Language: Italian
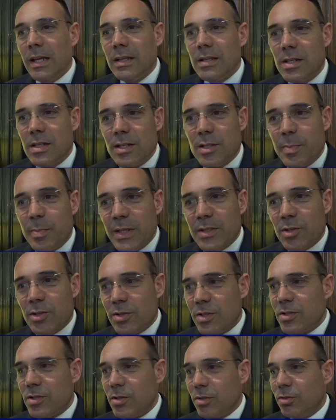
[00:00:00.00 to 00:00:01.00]
Sì, spesso
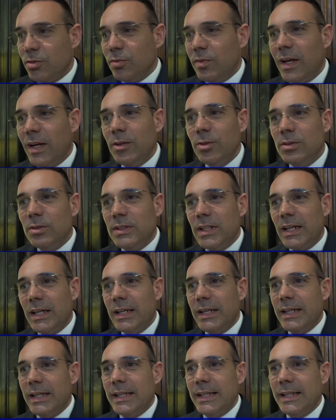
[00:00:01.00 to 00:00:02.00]
si
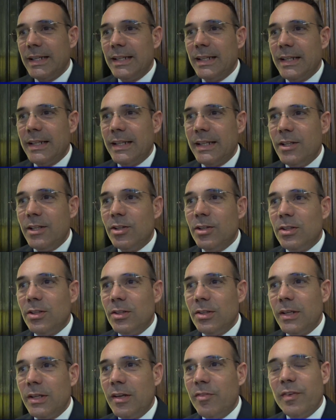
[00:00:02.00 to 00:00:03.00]
sottovaluta e
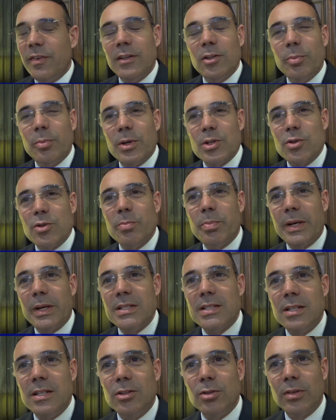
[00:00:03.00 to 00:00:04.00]
io in effetti ho preso in
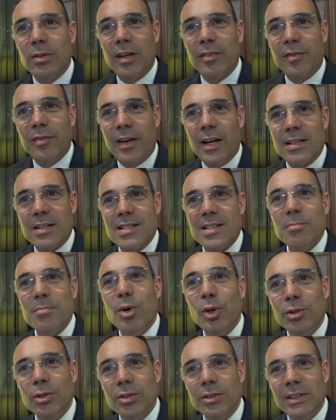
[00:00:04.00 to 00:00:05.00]
prestito una frase
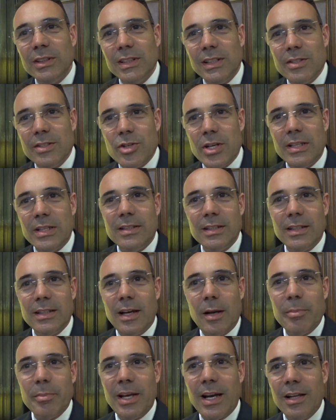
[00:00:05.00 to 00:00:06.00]
molto intelligente
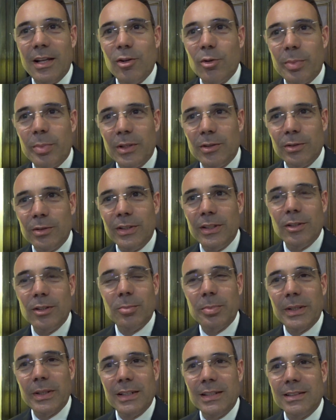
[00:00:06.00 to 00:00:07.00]
dell'ammiraglio Pettorino
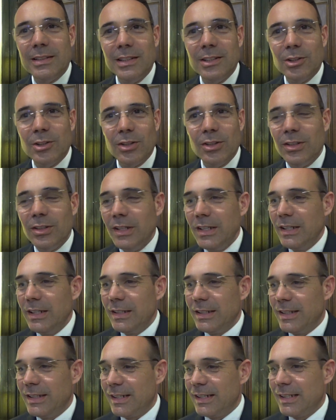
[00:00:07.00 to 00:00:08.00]
per il titolo
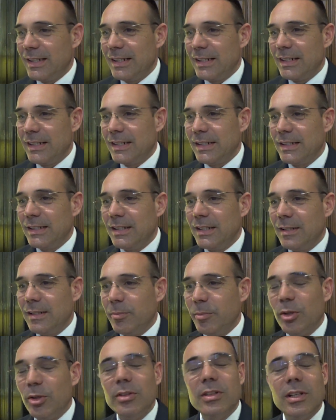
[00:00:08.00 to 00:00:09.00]
del, del
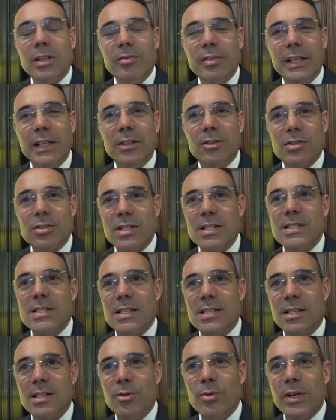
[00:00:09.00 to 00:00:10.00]
mio intervento,
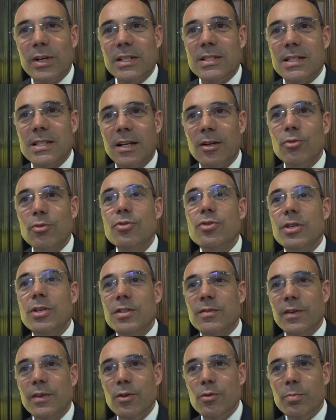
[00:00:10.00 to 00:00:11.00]
senza sicurezza non c'è
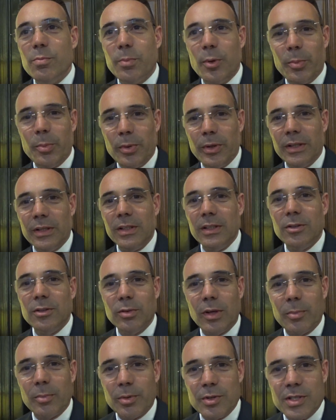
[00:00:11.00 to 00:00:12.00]
sviluppo e poi
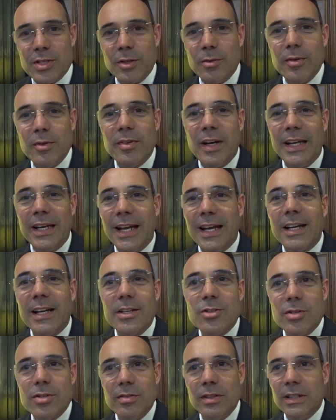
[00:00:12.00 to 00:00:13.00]
addirittura proseguiva
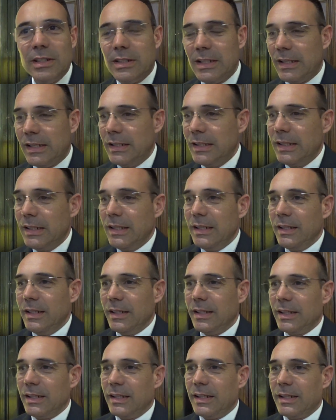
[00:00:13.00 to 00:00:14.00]
neanche civiltà,
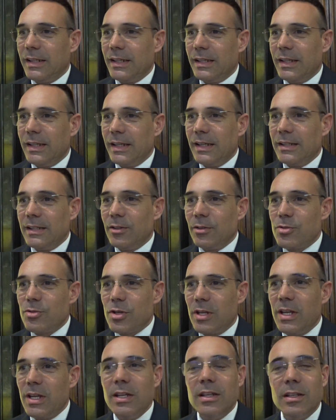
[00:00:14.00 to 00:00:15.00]
eh, non
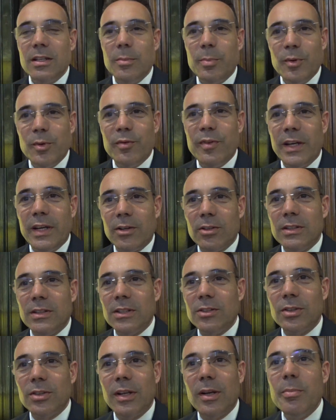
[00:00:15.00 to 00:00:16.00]
c'è niente di più vero,
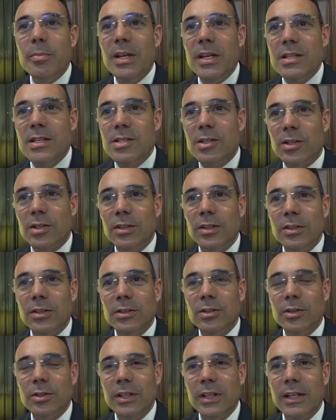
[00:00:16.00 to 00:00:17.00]
tanto che il
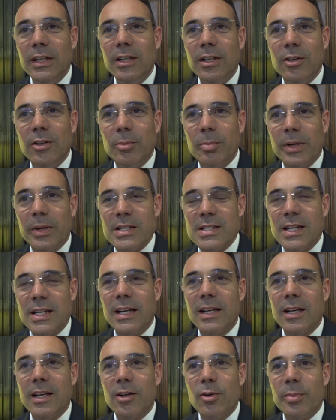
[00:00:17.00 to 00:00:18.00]
ministro Toninelli lo prese
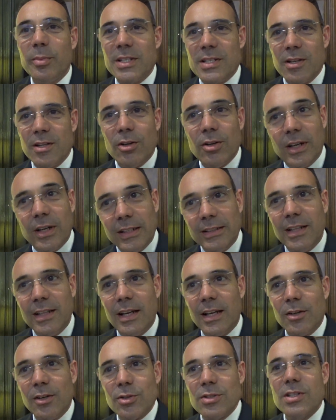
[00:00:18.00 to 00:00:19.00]
anche come slogan
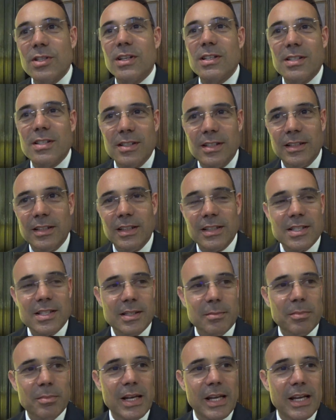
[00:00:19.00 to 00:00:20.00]
dalla nostra
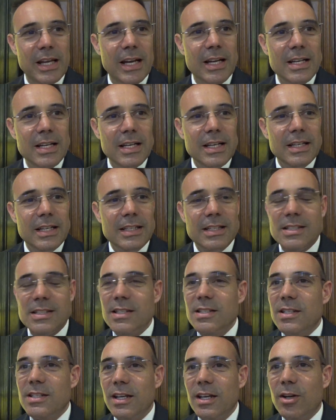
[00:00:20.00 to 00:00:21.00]
assemblea,
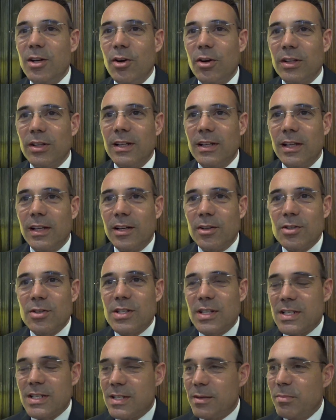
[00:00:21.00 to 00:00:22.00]
se si ricorda dalla
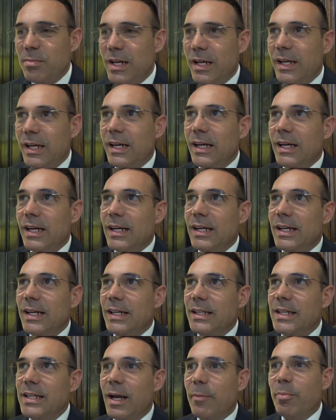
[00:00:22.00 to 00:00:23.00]
nostra
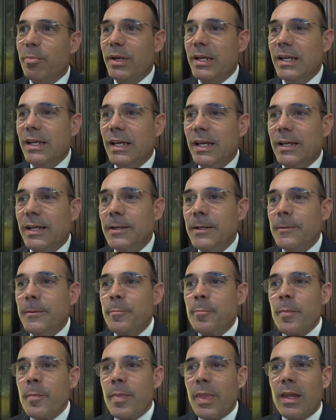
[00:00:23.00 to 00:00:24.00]
assemblea di aprile.